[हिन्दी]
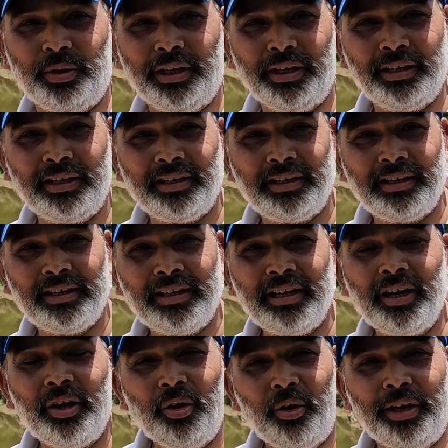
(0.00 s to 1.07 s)
चुके
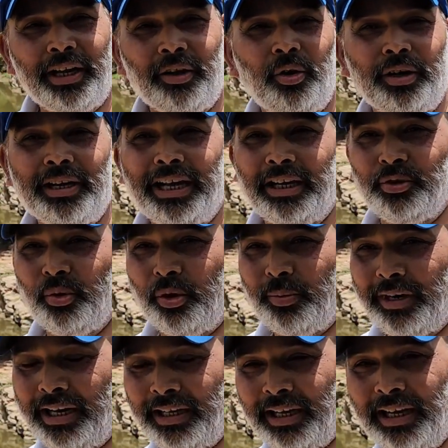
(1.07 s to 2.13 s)
हैं और एक और नया जोड़
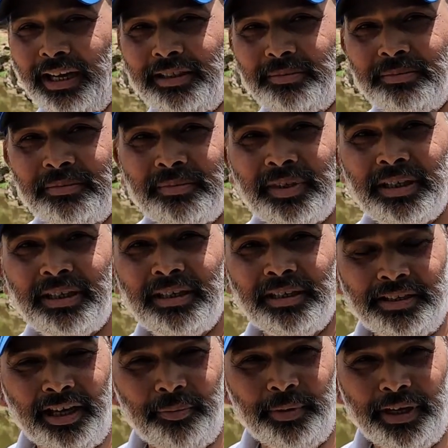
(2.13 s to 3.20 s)
बनाने के लिए
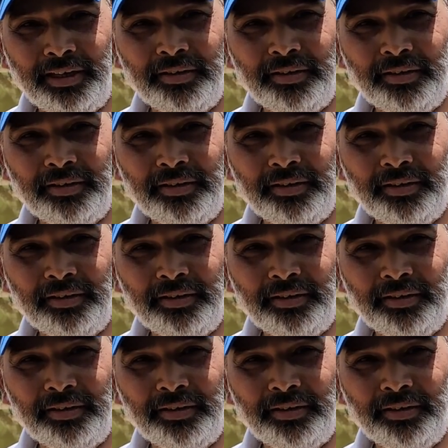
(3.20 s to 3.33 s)
हम यहाँ